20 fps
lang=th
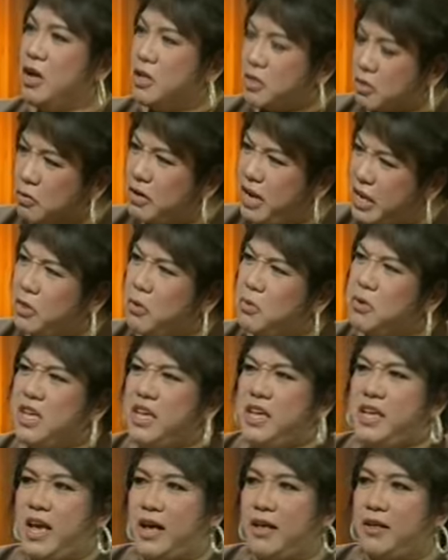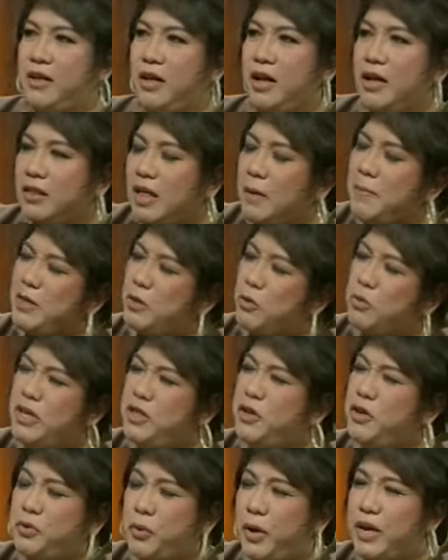ต้องเน้นตรงนี้อะถ้ามีตรงนี้
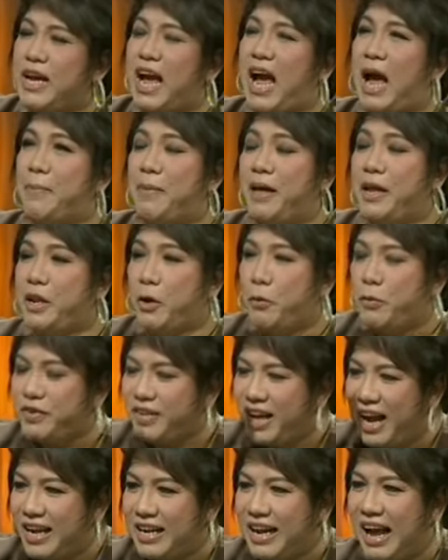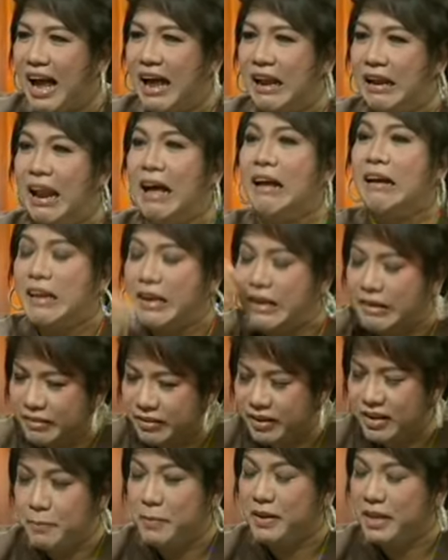ที่สวยงามนะเดี๋ยววิชาการรักเรียนหนัง
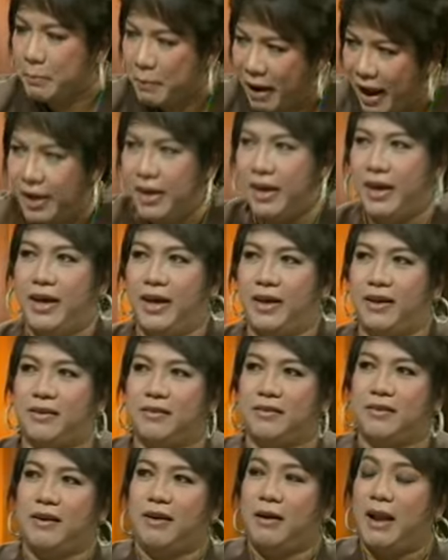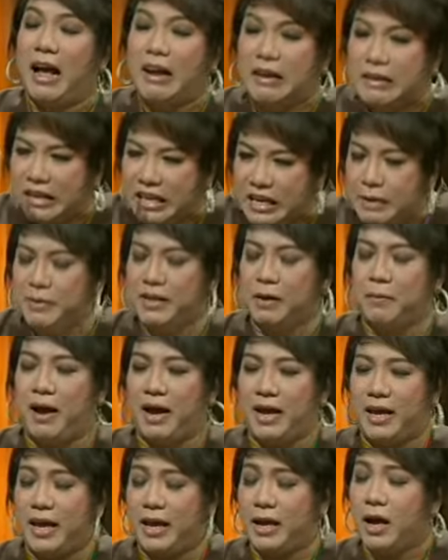สือมันจะมาเอง รักดีมันจะมา
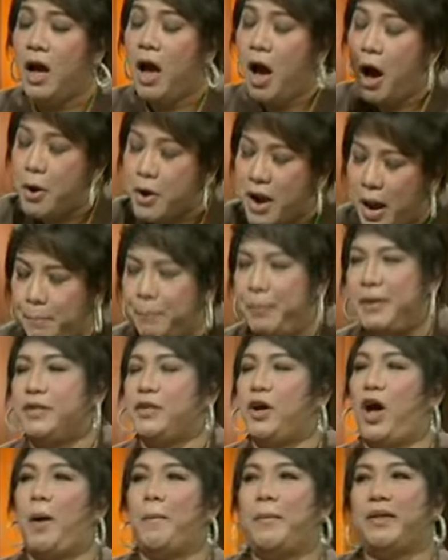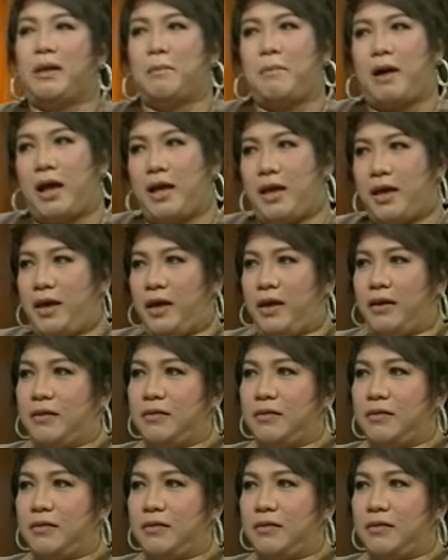เอง รับผิดชอบมันจะมาเอง